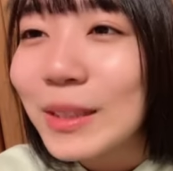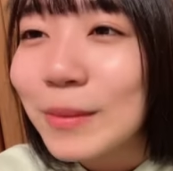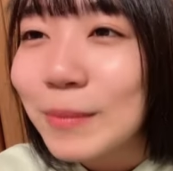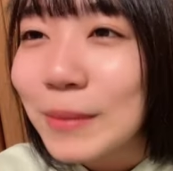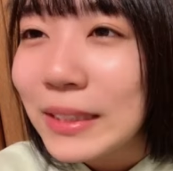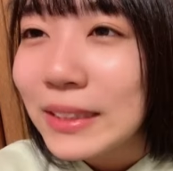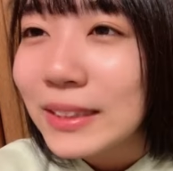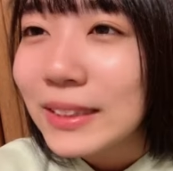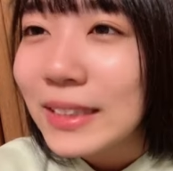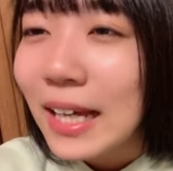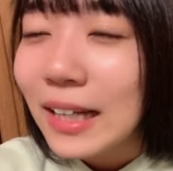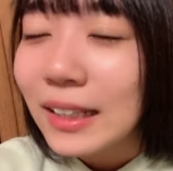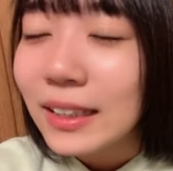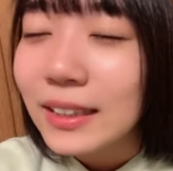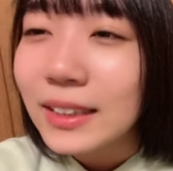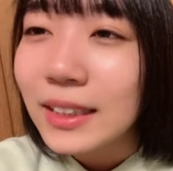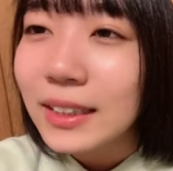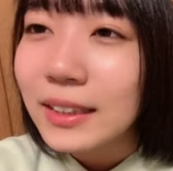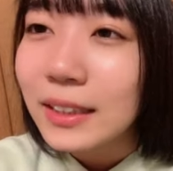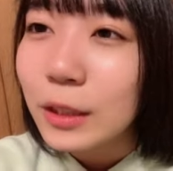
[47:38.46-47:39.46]
ピンクさん、
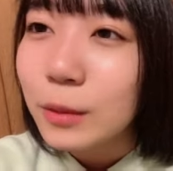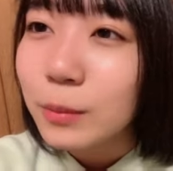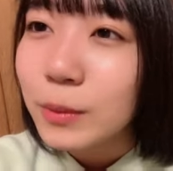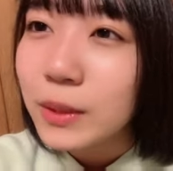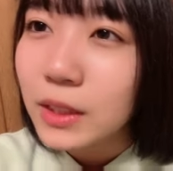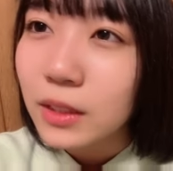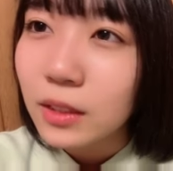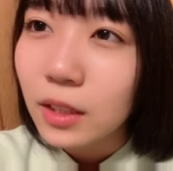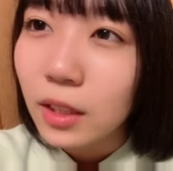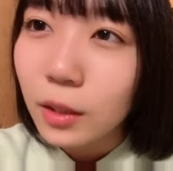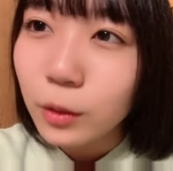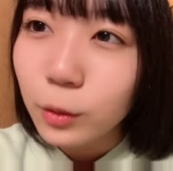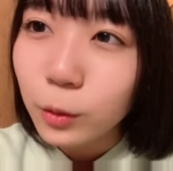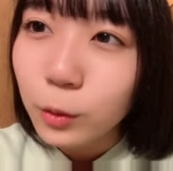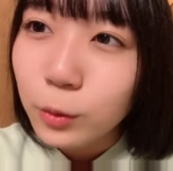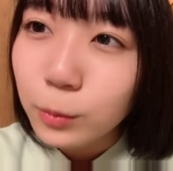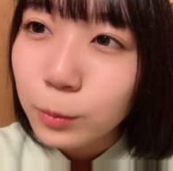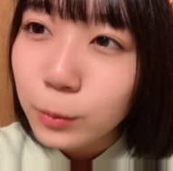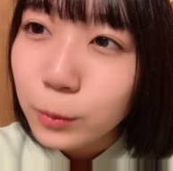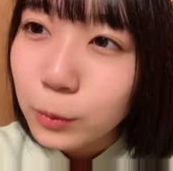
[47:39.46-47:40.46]
赤さいだるまさんたらの、
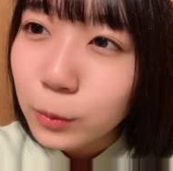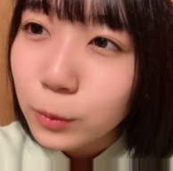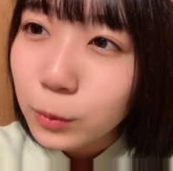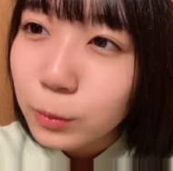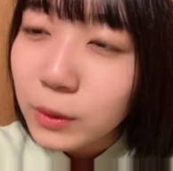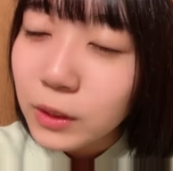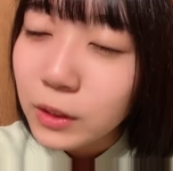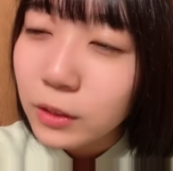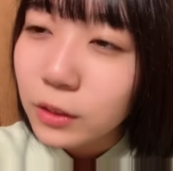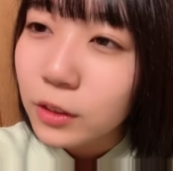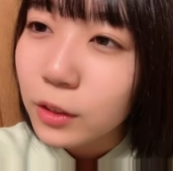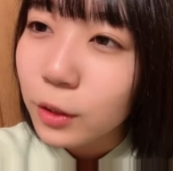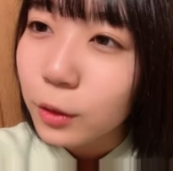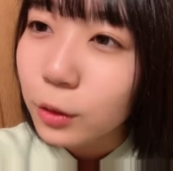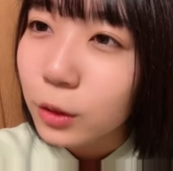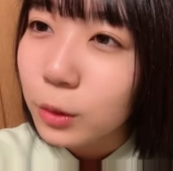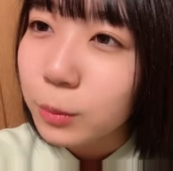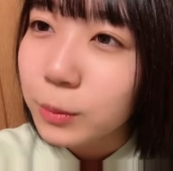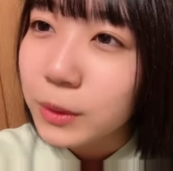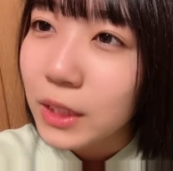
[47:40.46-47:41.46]
音符マスクしてる
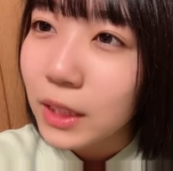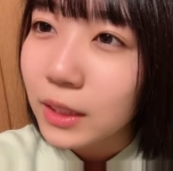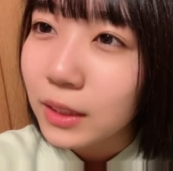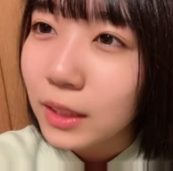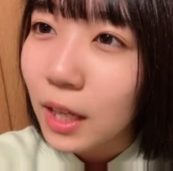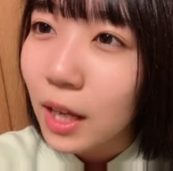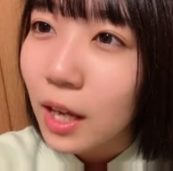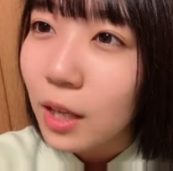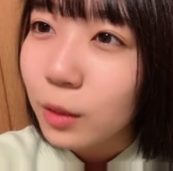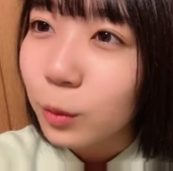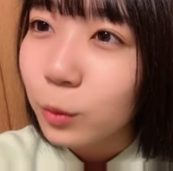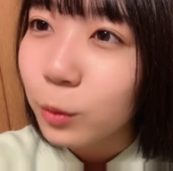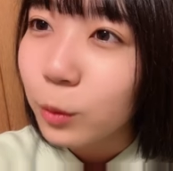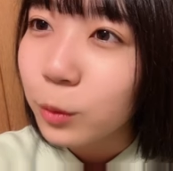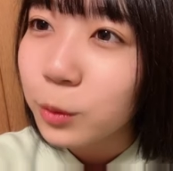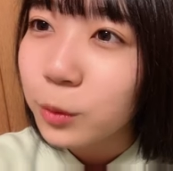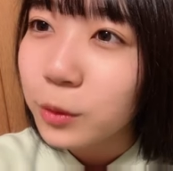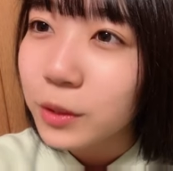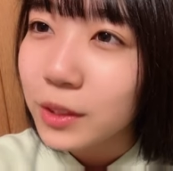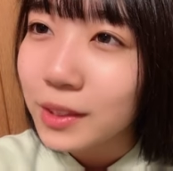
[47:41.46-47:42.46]
くるみちゃんさん、
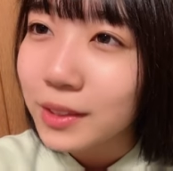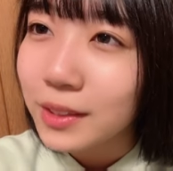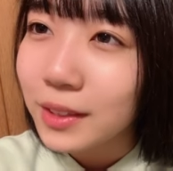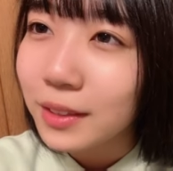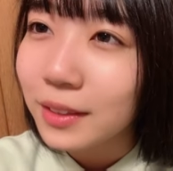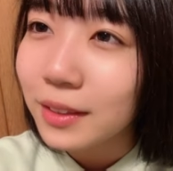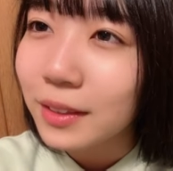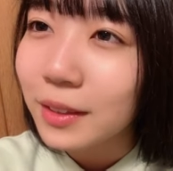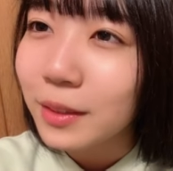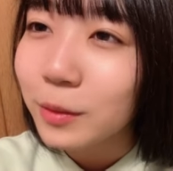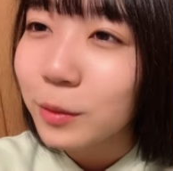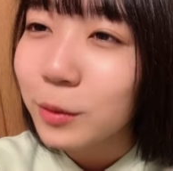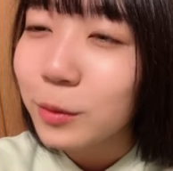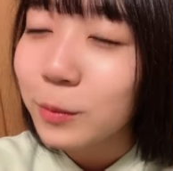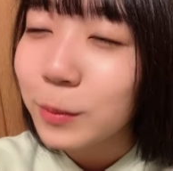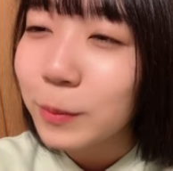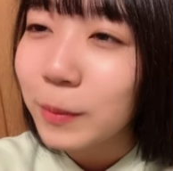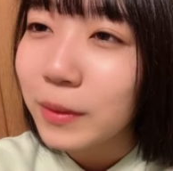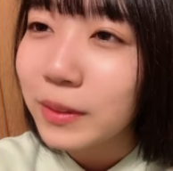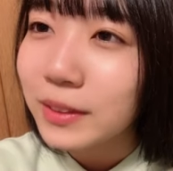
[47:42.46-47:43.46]
ハートトットウサギさんたらの、
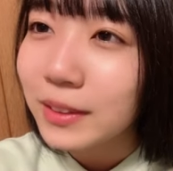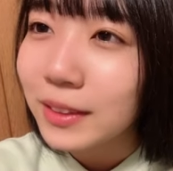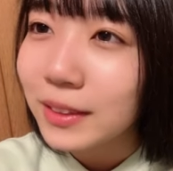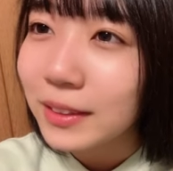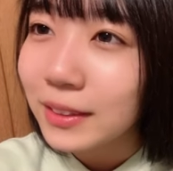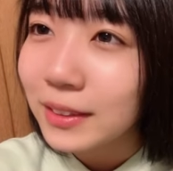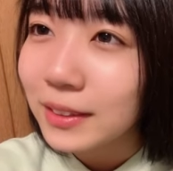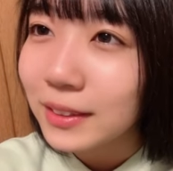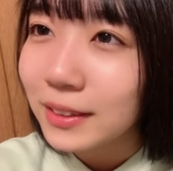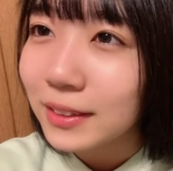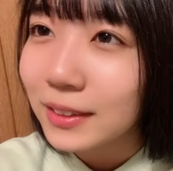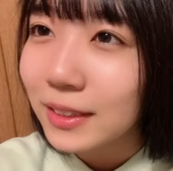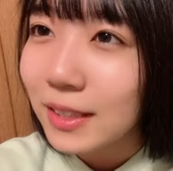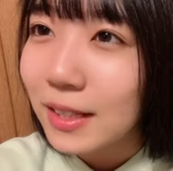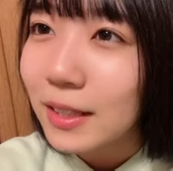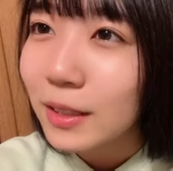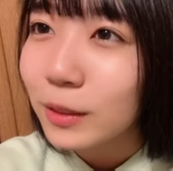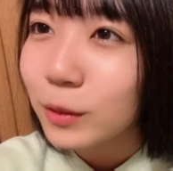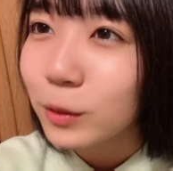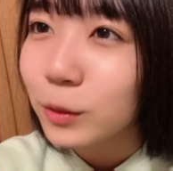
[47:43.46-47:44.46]
音符バレンタイン中坂さ
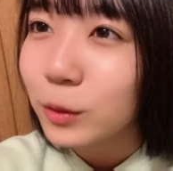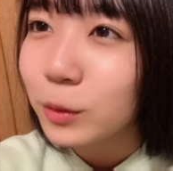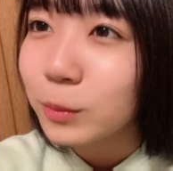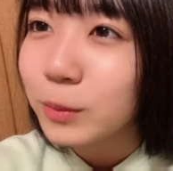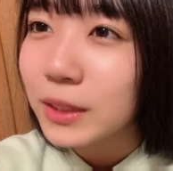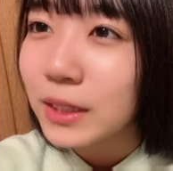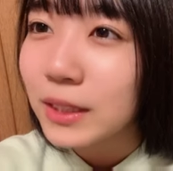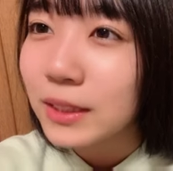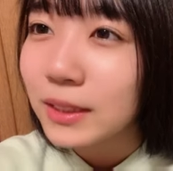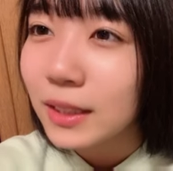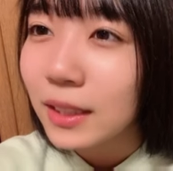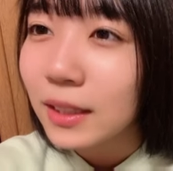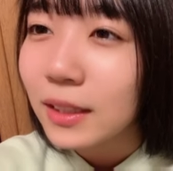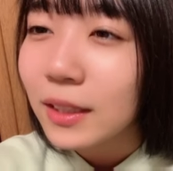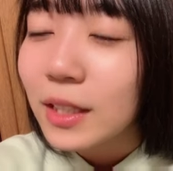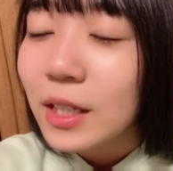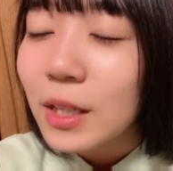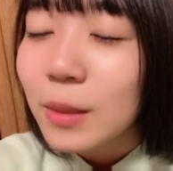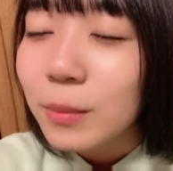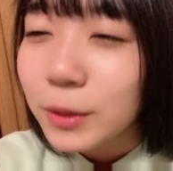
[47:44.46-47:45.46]
ん、ハートくるみちゃんさん、
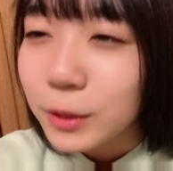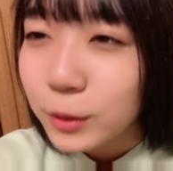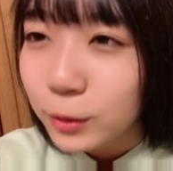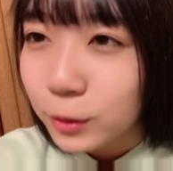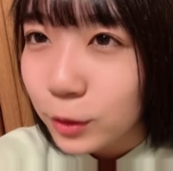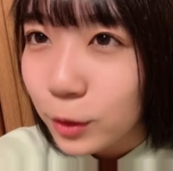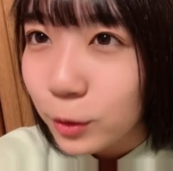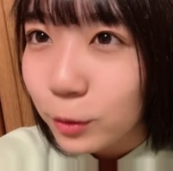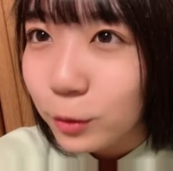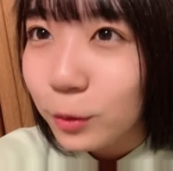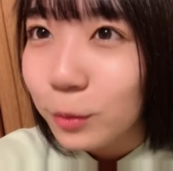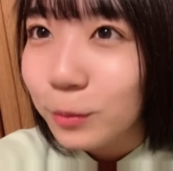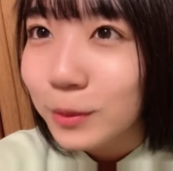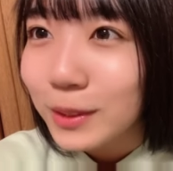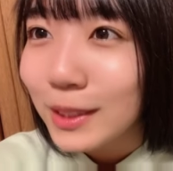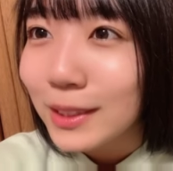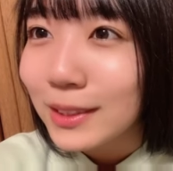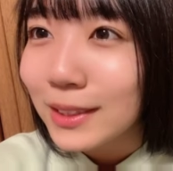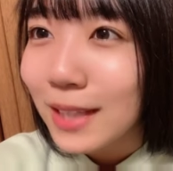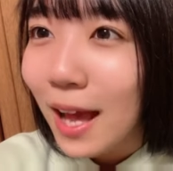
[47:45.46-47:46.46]
マスクしてるくるみ
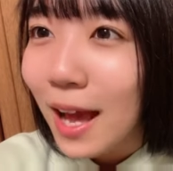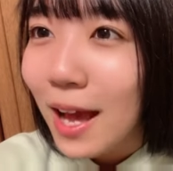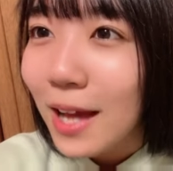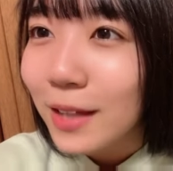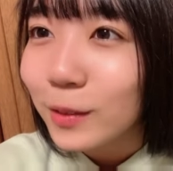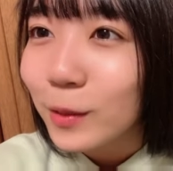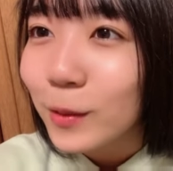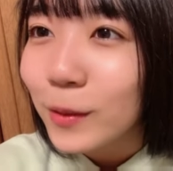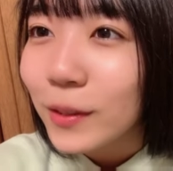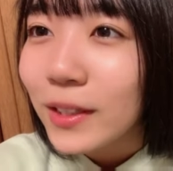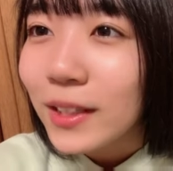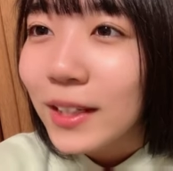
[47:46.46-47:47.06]
ちゃんさん、ハート、